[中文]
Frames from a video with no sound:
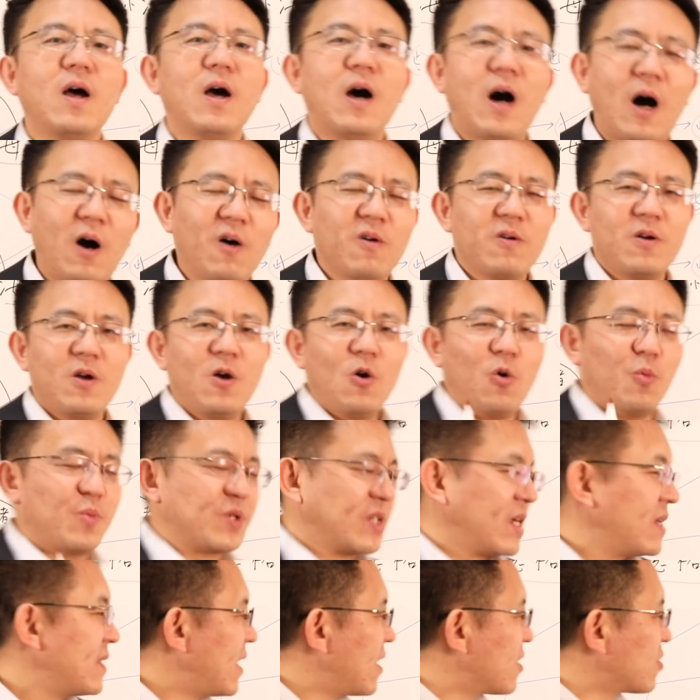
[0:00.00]
好，我们
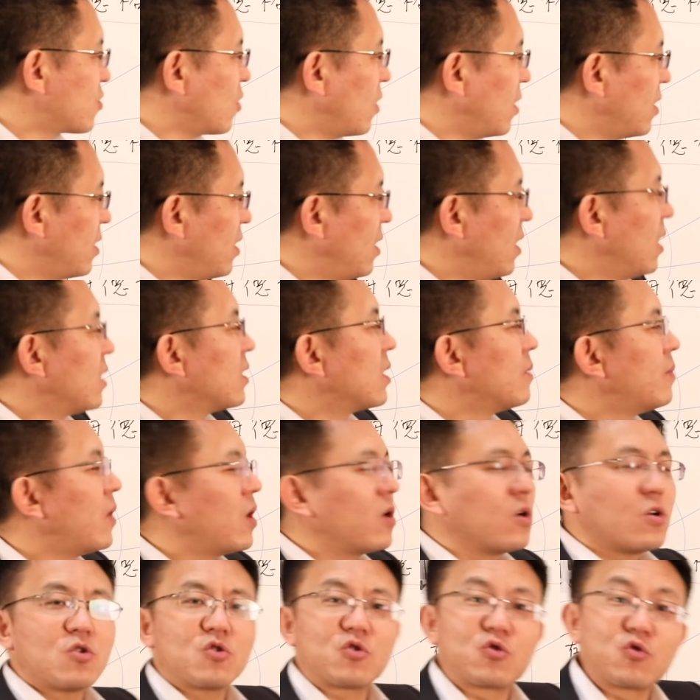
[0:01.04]
现在来说，那
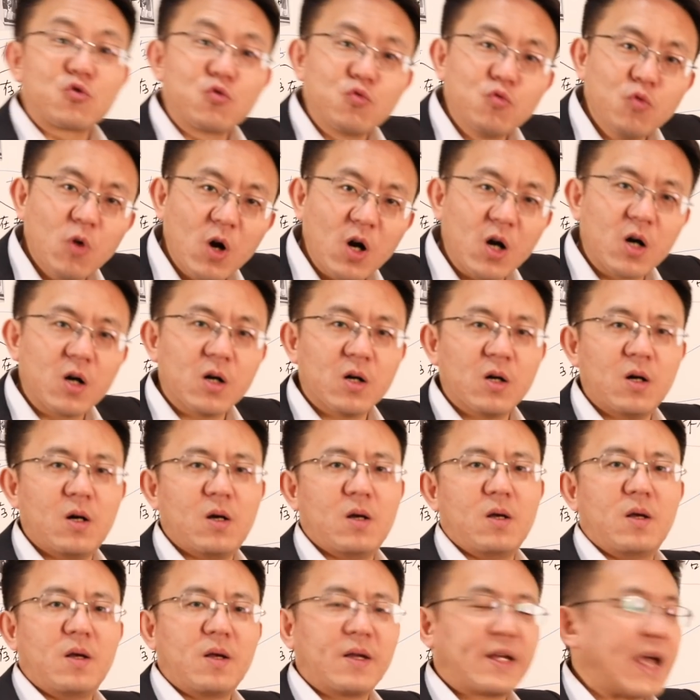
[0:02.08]
么如
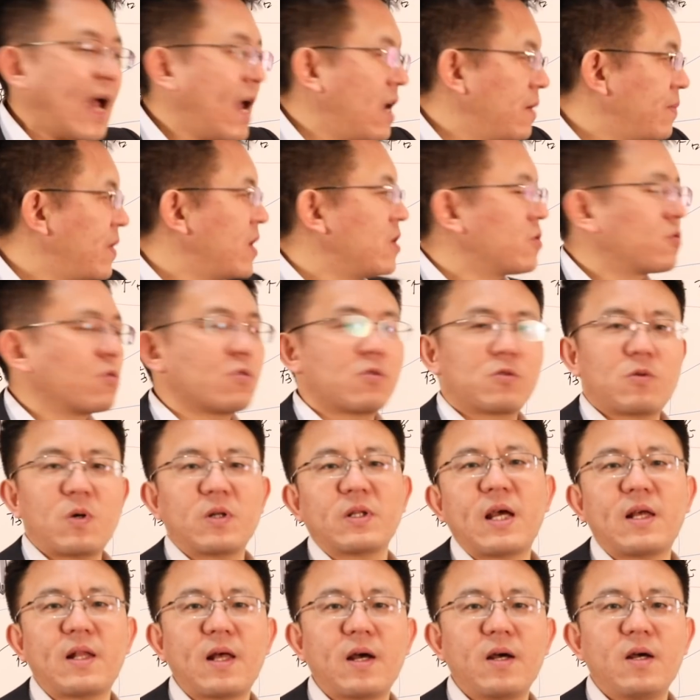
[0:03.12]
何改变这种状
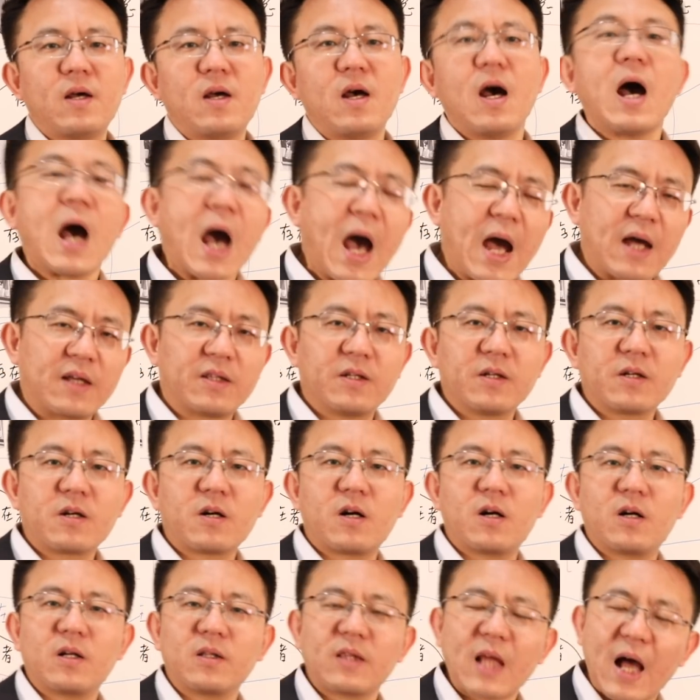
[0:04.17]
态呢？海德格
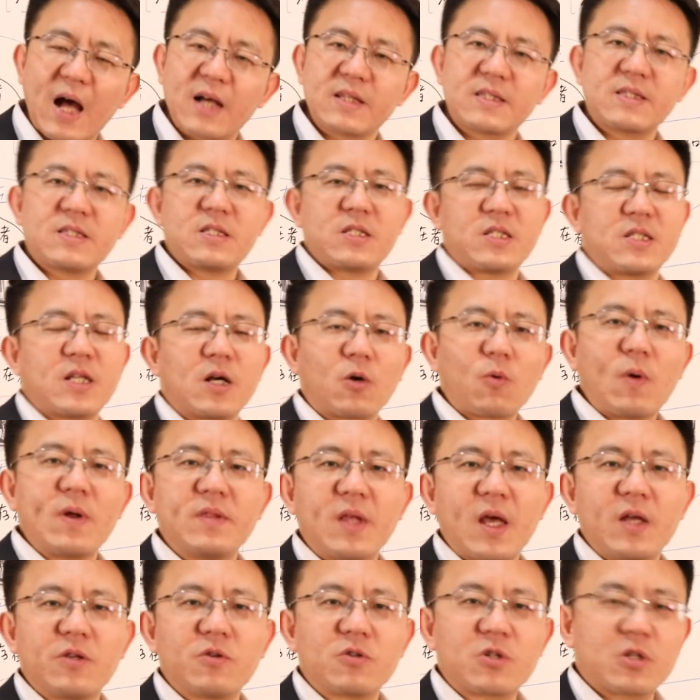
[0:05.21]
尔他自己的观
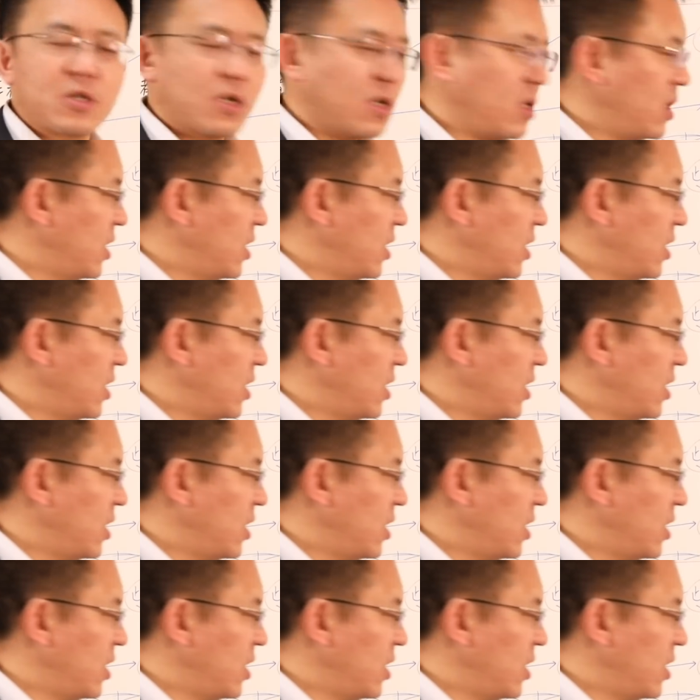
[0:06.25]
点就是。